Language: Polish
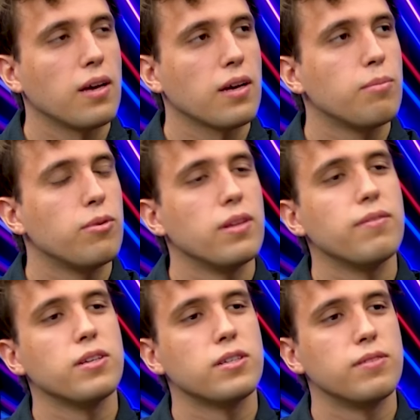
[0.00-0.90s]
jakie było
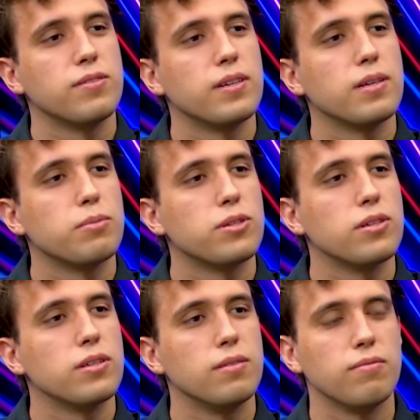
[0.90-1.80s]
największe wyzwanie
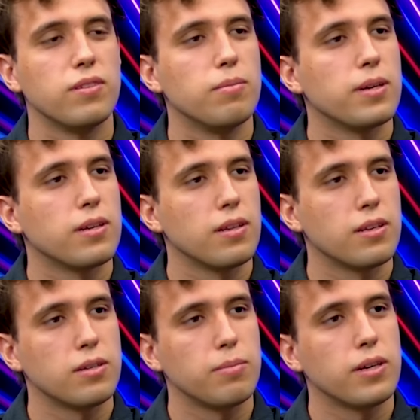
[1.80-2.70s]
przy tym filmie dla
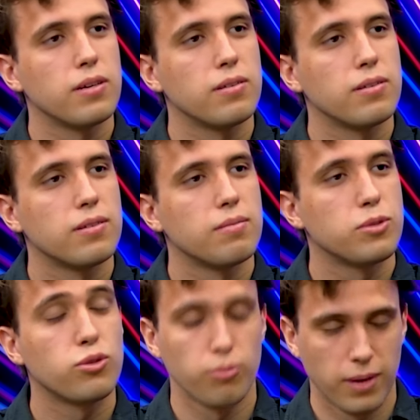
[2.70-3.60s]
ciebie? Przy
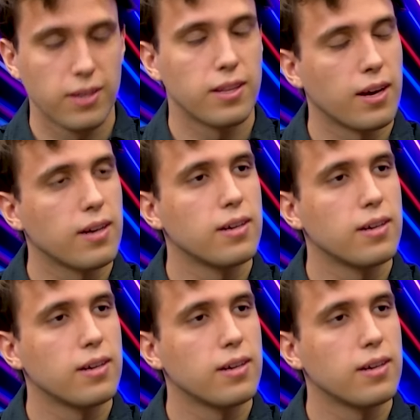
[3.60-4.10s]
Szumach? Przy Szumach, tak.